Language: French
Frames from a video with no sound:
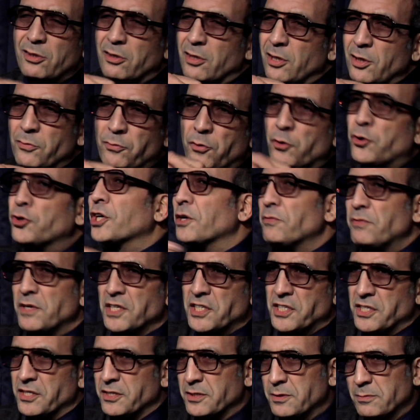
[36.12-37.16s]
il faut que je
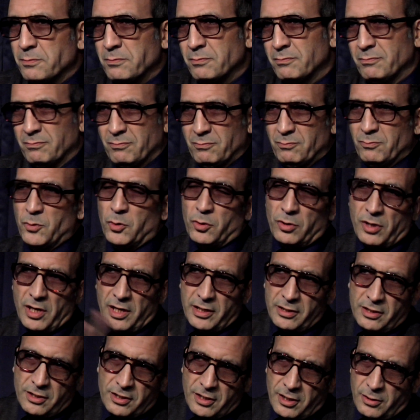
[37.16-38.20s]
réfléchisse. Donc
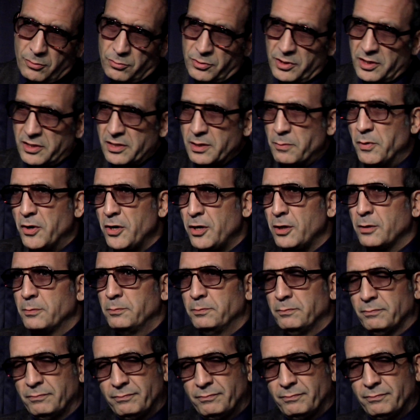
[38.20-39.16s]
là, déjà, on sait que c'est mort.